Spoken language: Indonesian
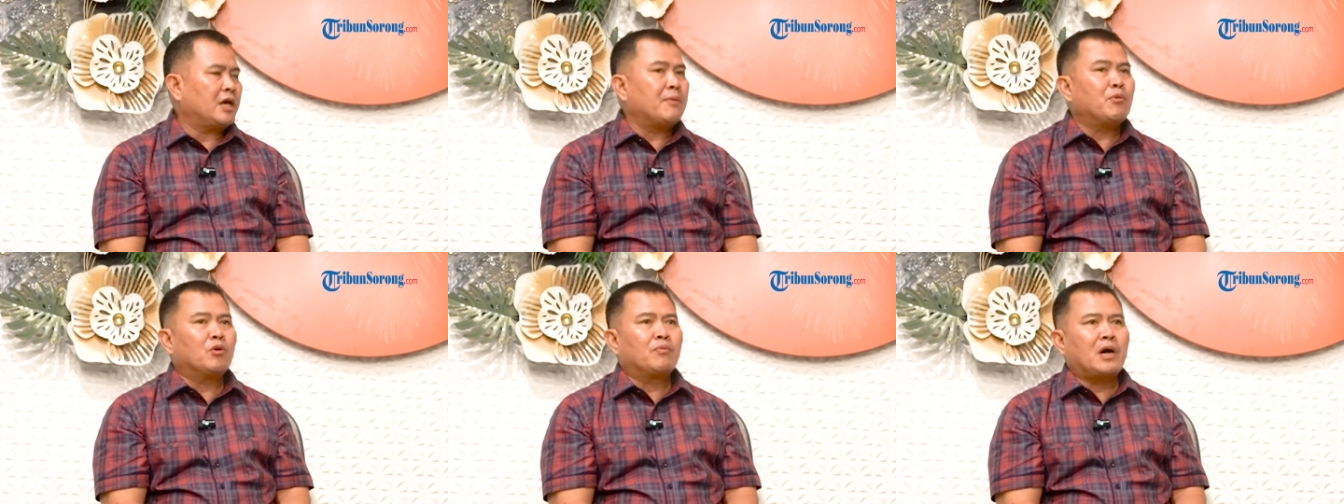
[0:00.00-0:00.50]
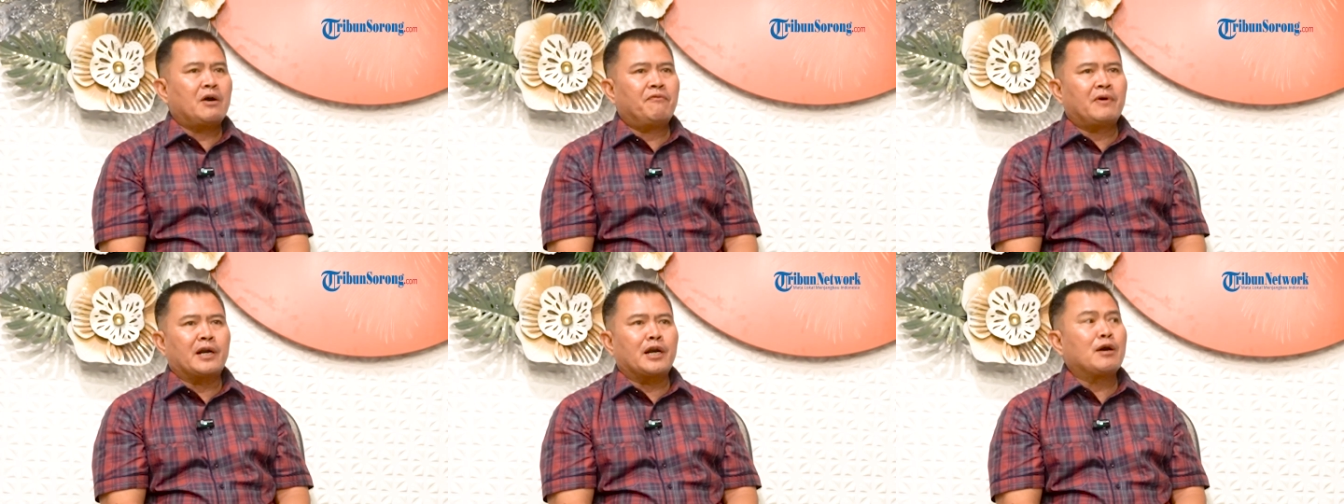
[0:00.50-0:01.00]
Ya mohon
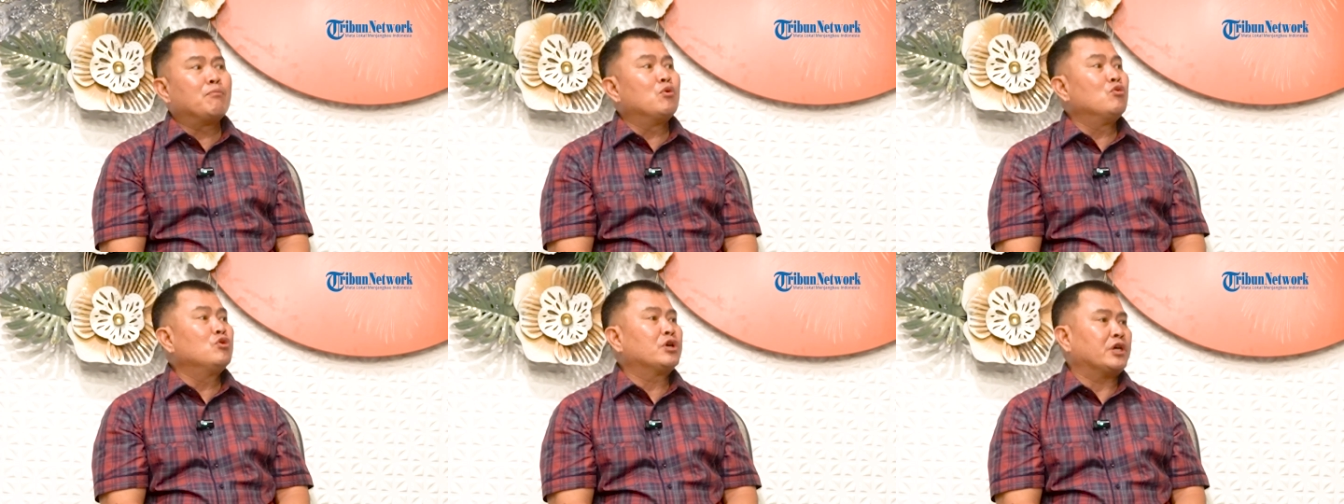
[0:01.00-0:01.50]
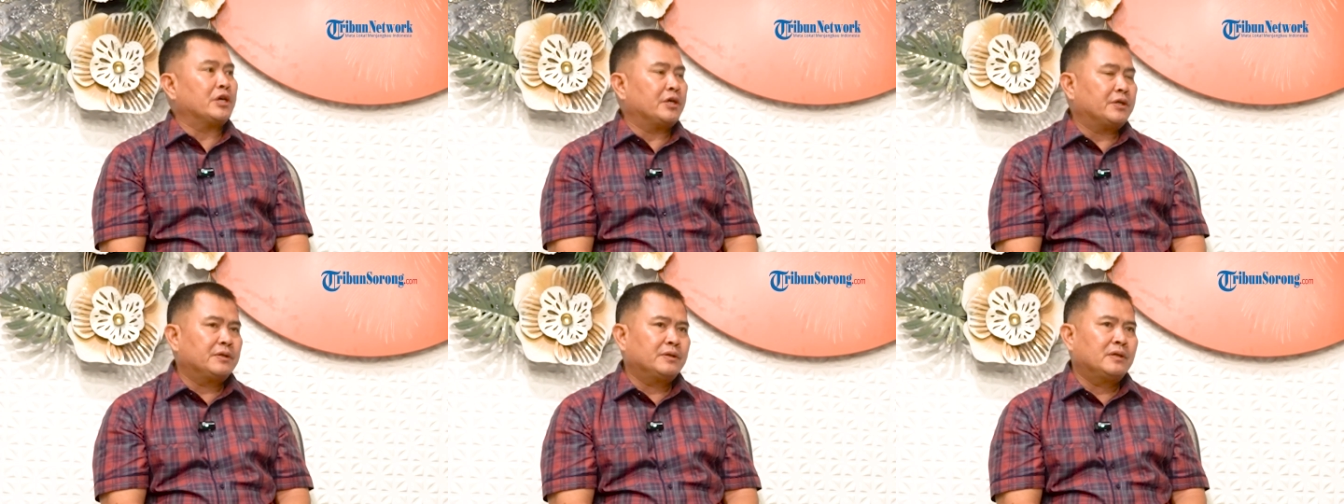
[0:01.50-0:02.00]
maaf karena
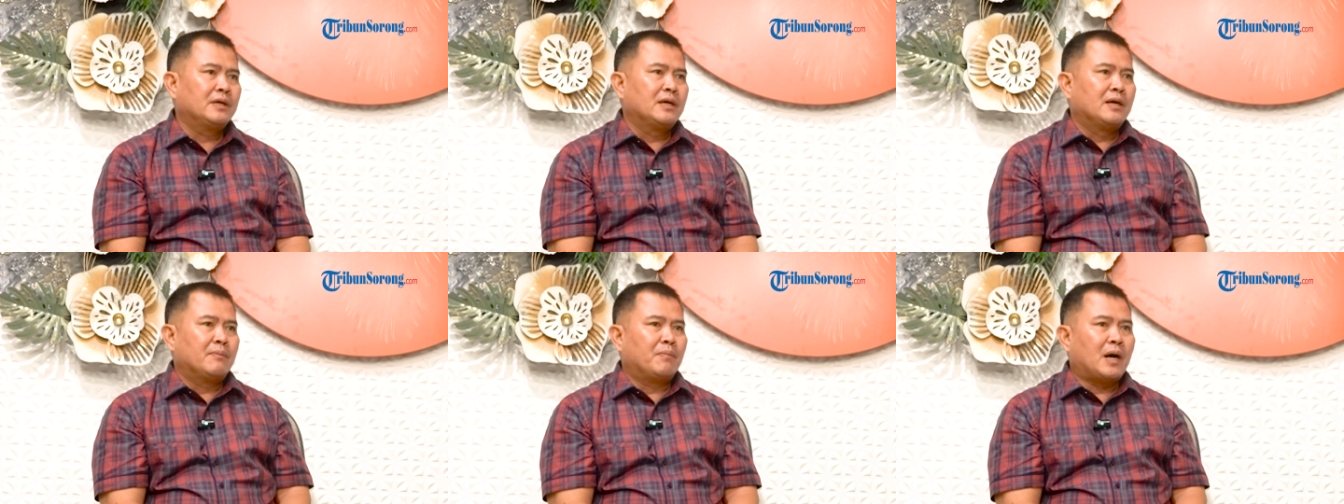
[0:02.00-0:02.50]
mungkin ya.